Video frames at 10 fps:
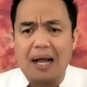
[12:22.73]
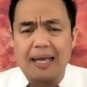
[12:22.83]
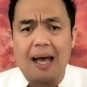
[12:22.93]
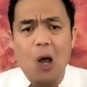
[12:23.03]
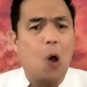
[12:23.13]

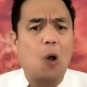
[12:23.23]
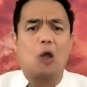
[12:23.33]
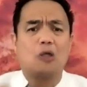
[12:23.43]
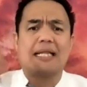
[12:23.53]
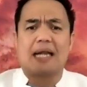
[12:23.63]
Oh, kalau
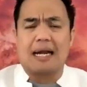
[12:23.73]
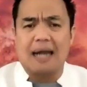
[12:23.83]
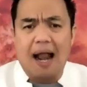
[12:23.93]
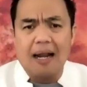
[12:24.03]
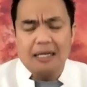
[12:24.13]
saya
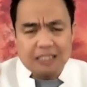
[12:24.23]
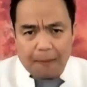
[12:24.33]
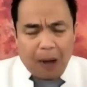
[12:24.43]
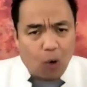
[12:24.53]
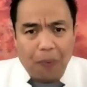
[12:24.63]
terkenal, saya
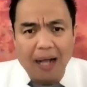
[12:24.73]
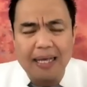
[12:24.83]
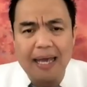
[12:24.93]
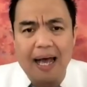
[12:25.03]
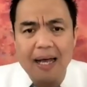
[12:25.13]
baru
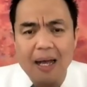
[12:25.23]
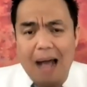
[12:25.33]
bahagia.